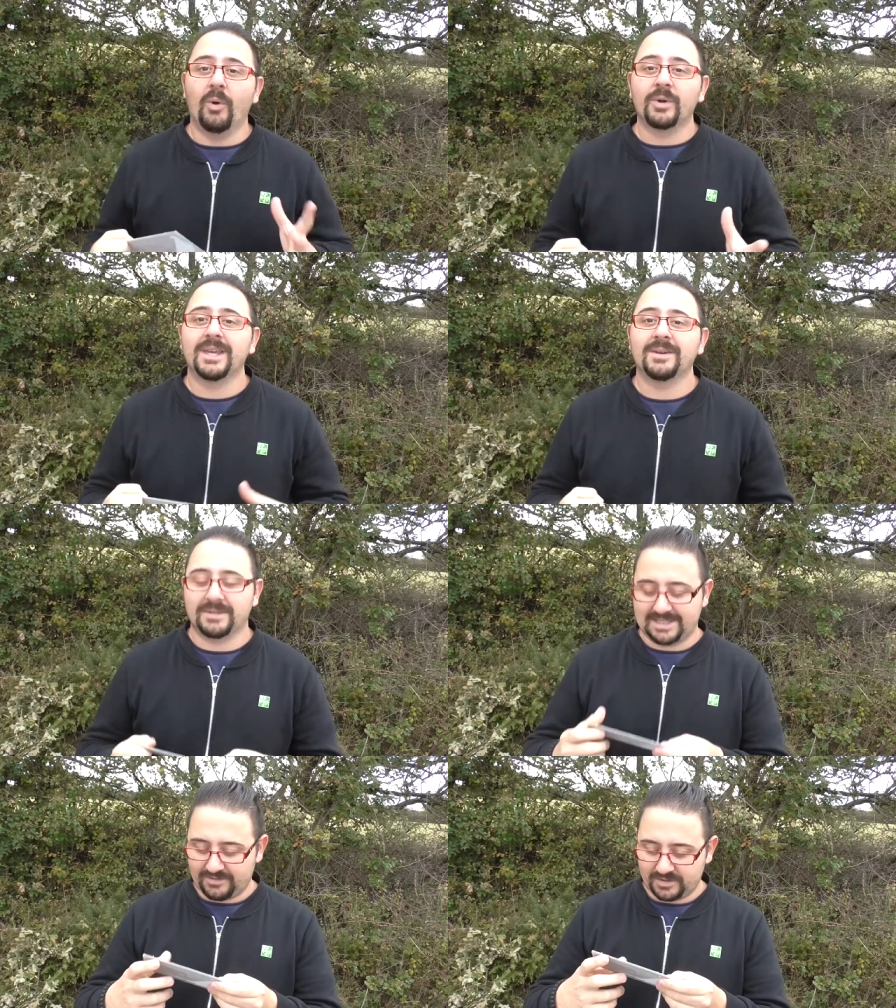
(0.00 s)
Ok,
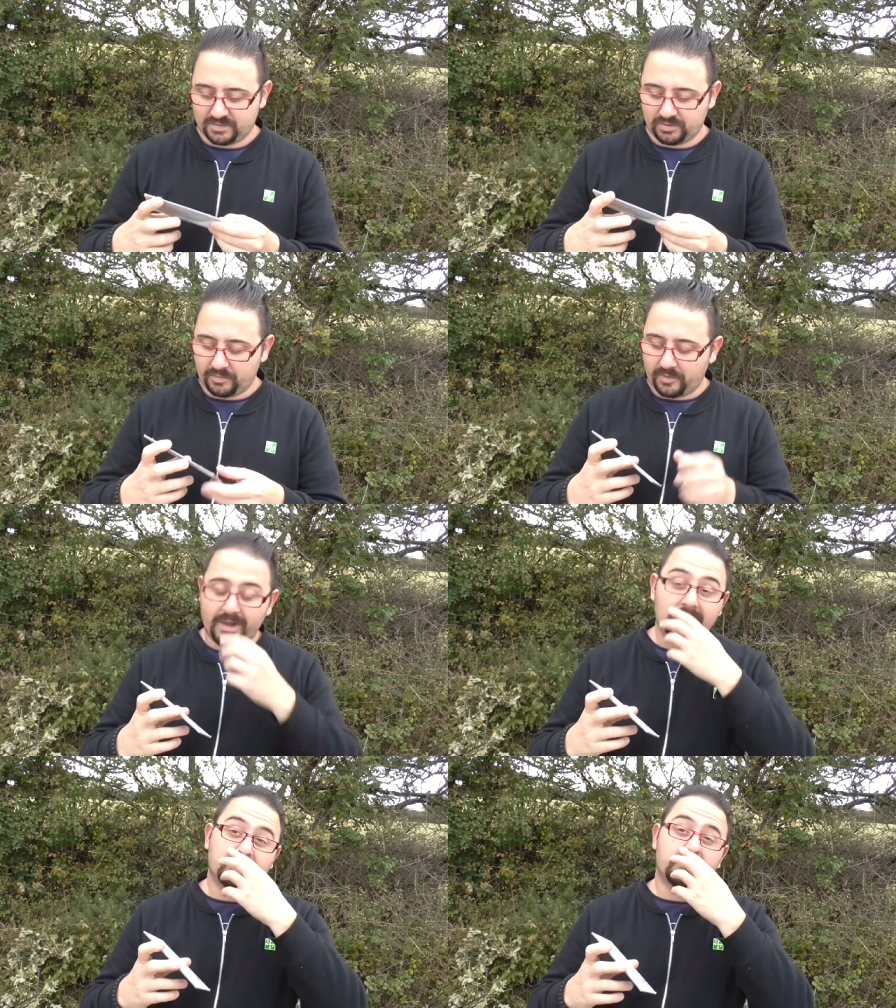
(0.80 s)
donc ça avance plutôt pas
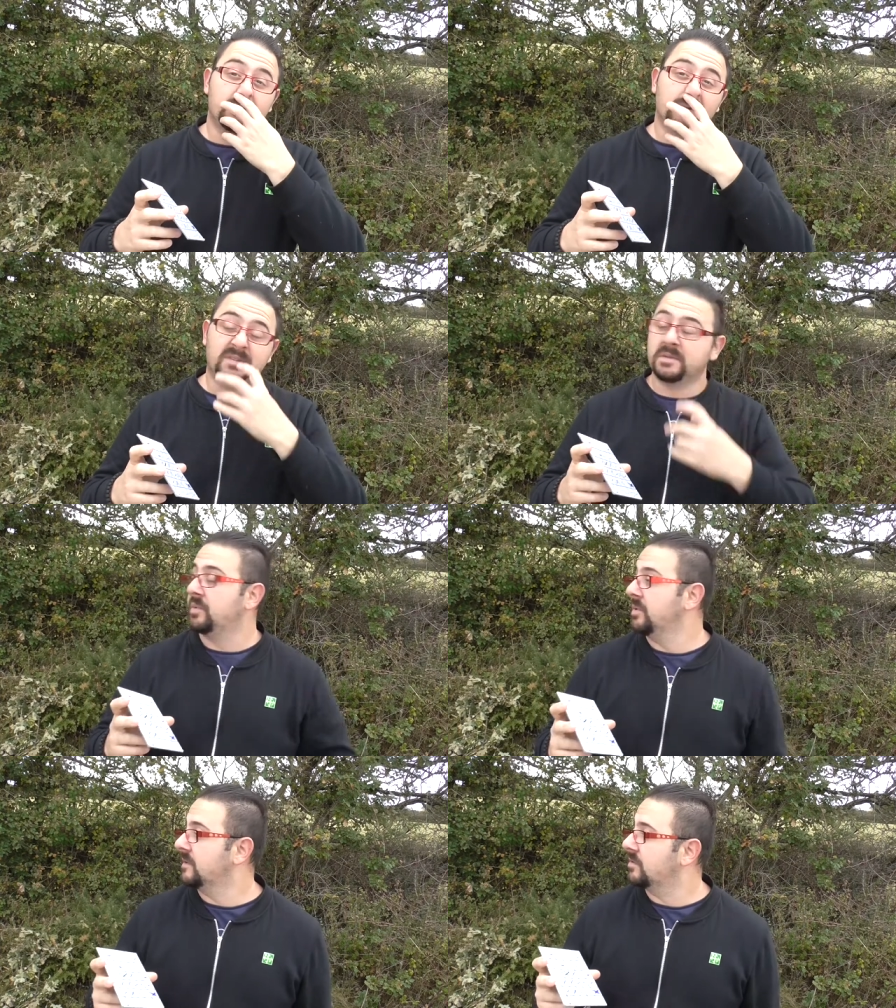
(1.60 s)
mal. Là, je fais une petite
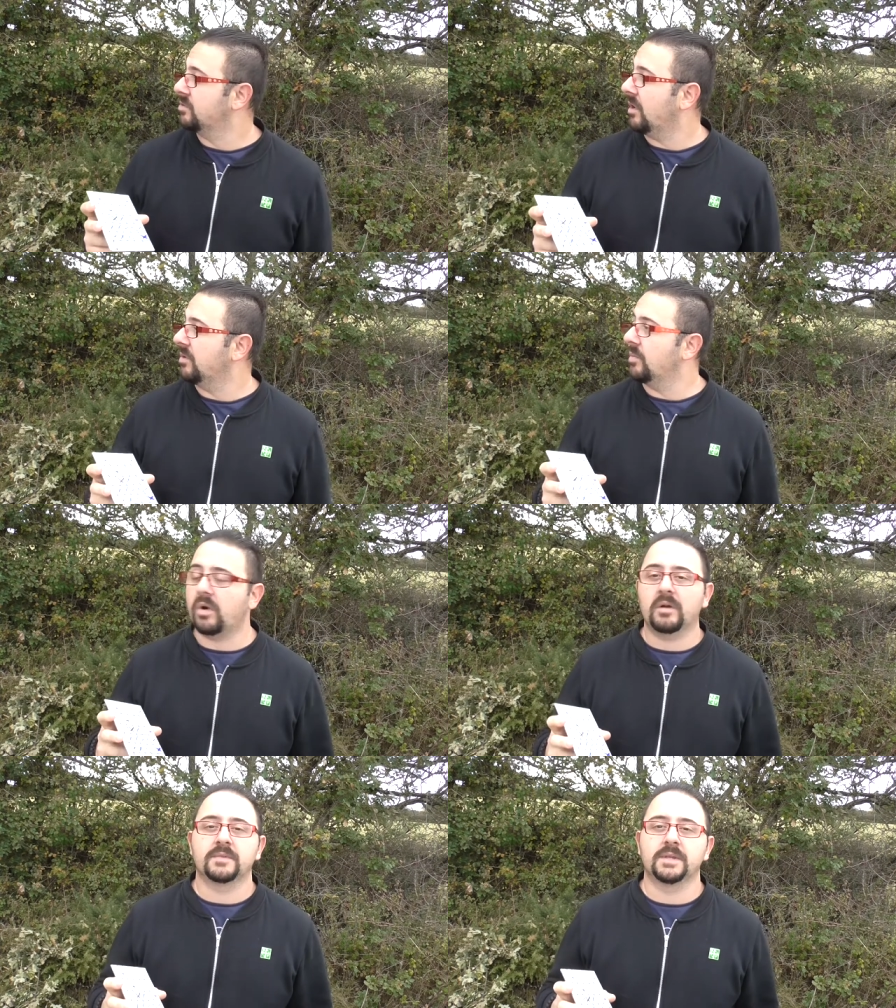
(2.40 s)
pause histoire de
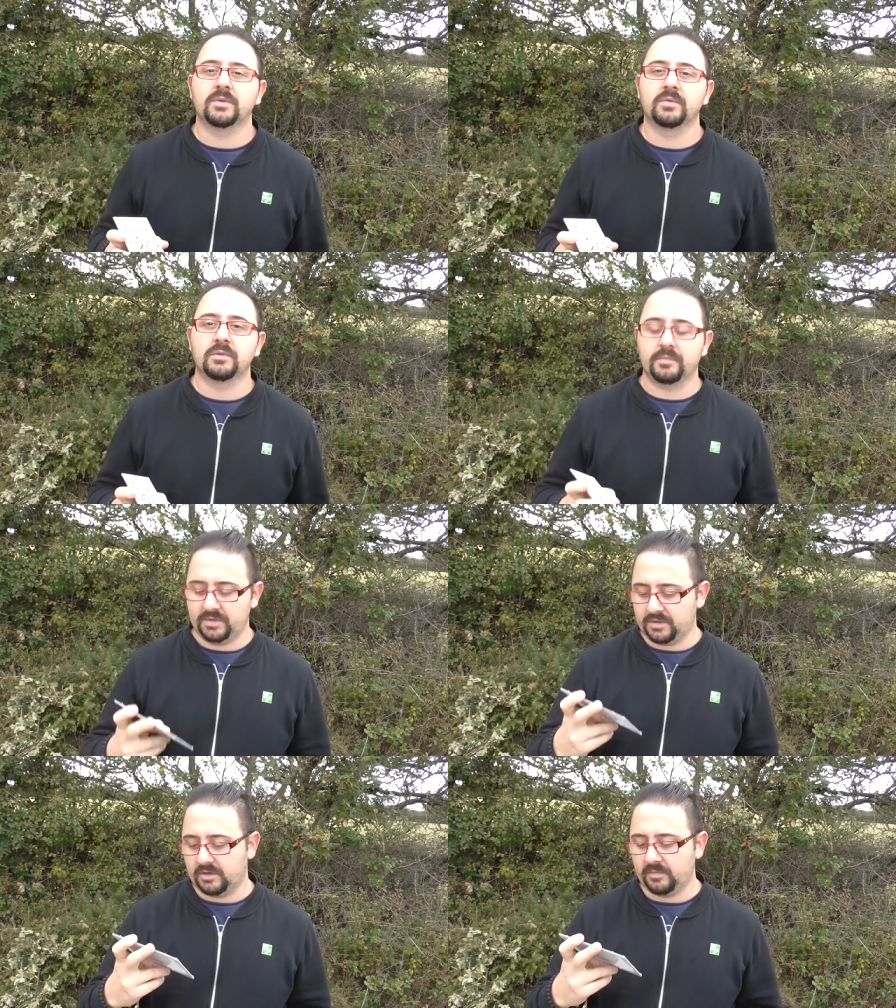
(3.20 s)
boire un petit coup et
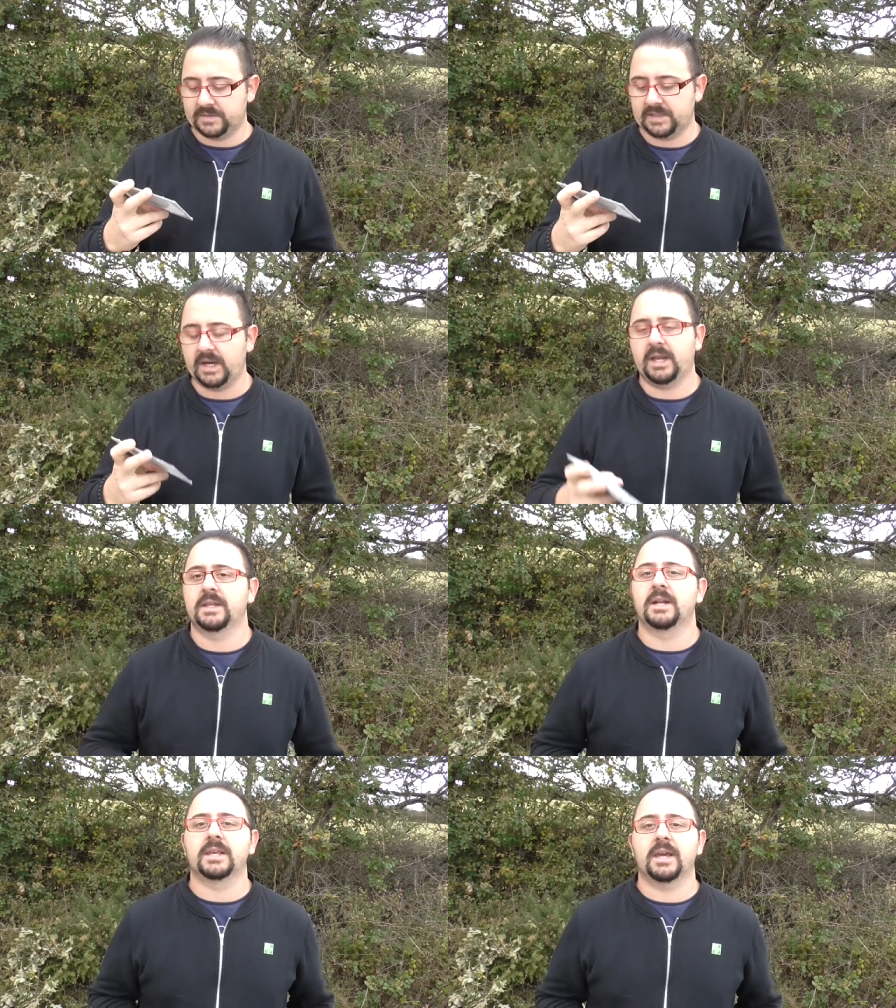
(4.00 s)
puis commencer à
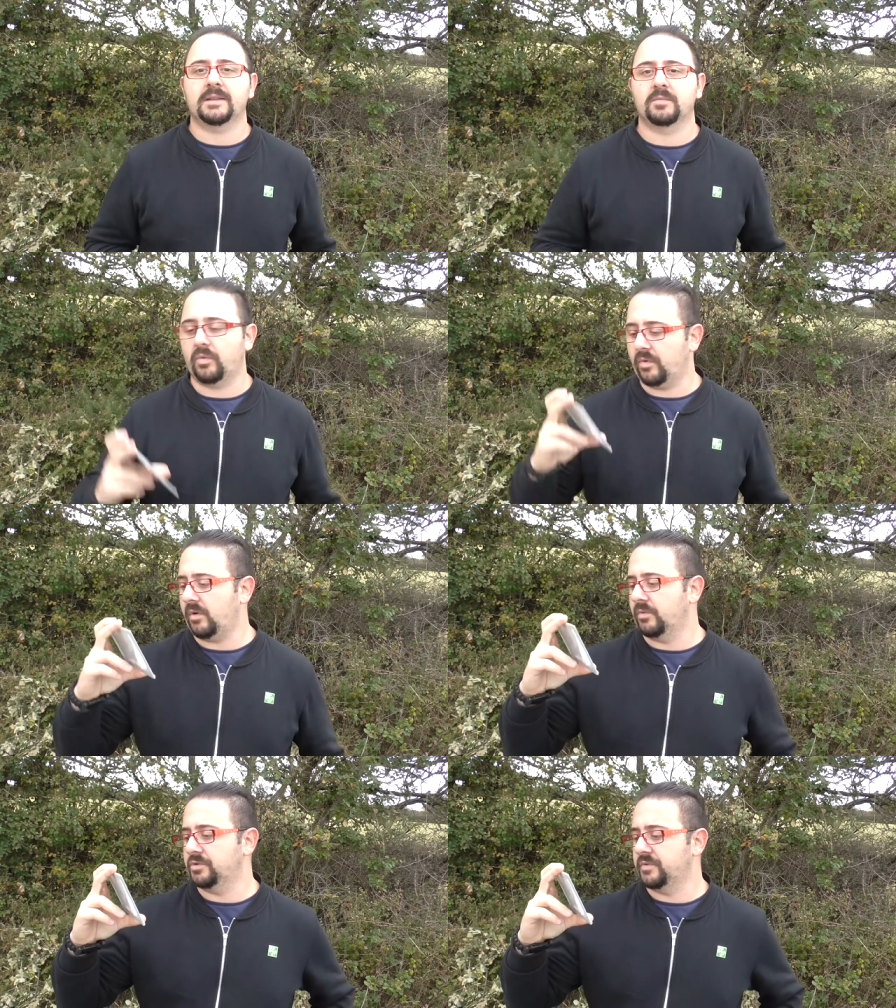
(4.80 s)
regarder la carte pour voir
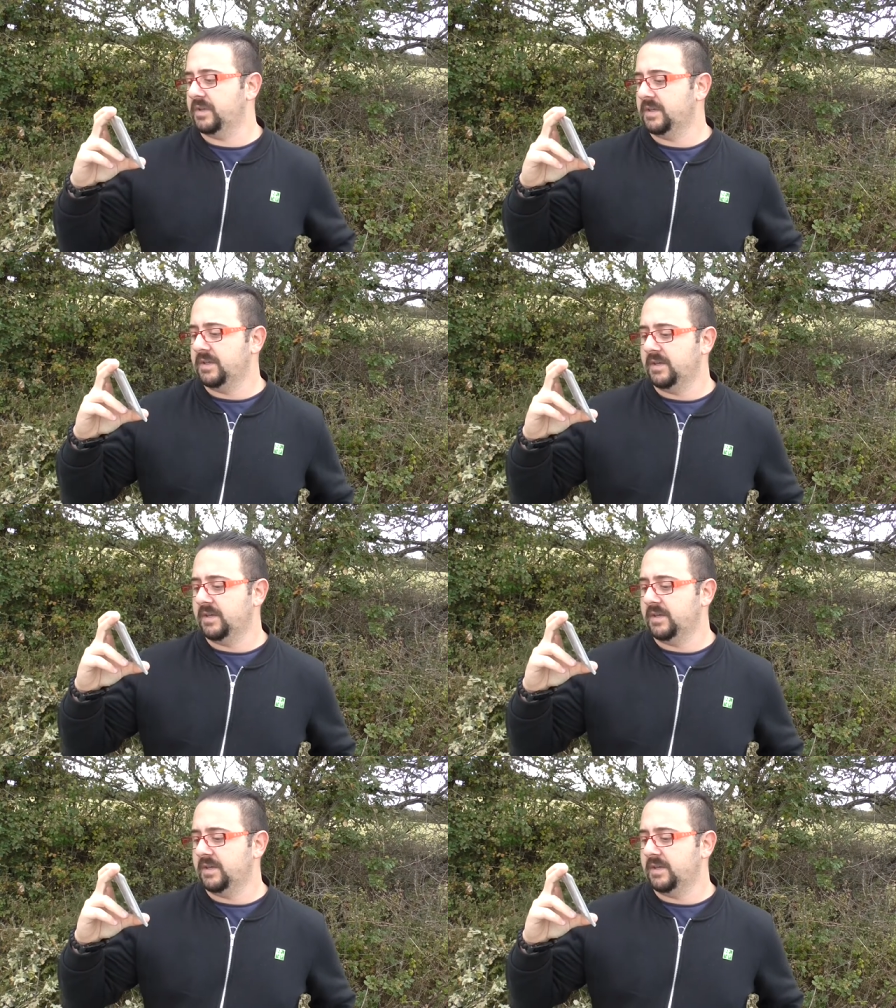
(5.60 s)
où je vais.